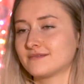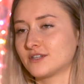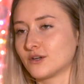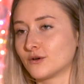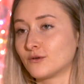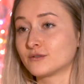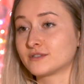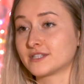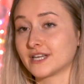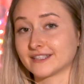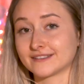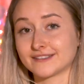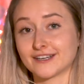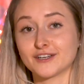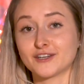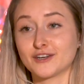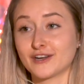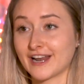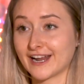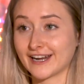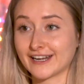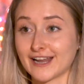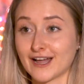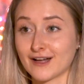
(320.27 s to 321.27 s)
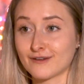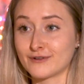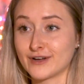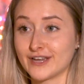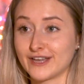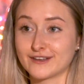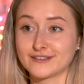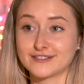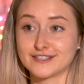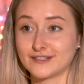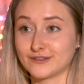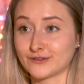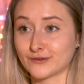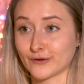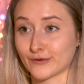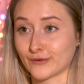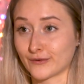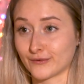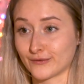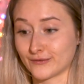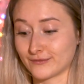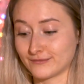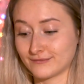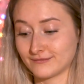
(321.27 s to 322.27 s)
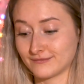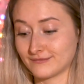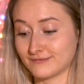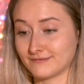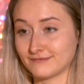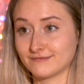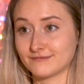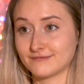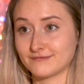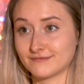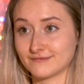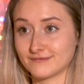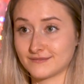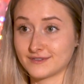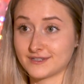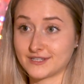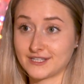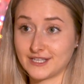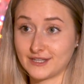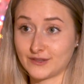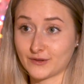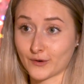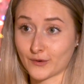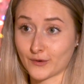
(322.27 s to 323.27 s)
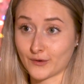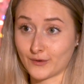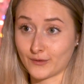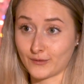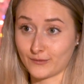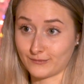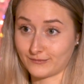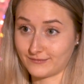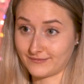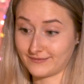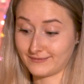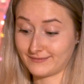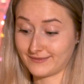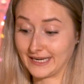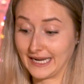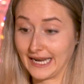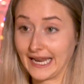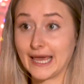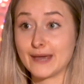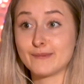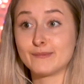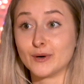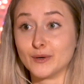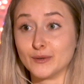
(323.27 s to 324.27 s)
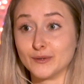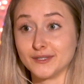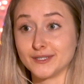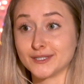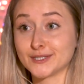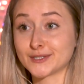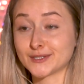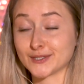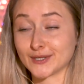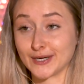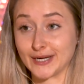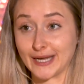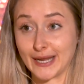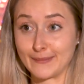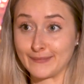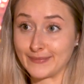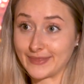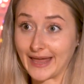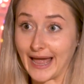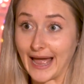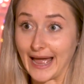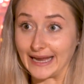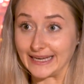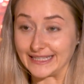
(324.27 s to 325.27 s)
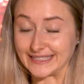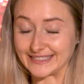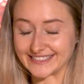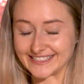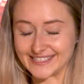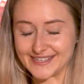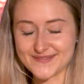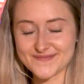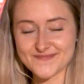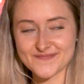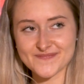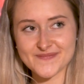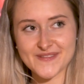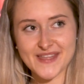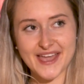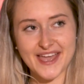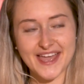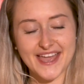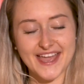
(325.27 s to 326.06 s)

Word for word: on s'entend que la clairvoyance c'est un c'est un label, c'est un name tag, tu sais. Oui.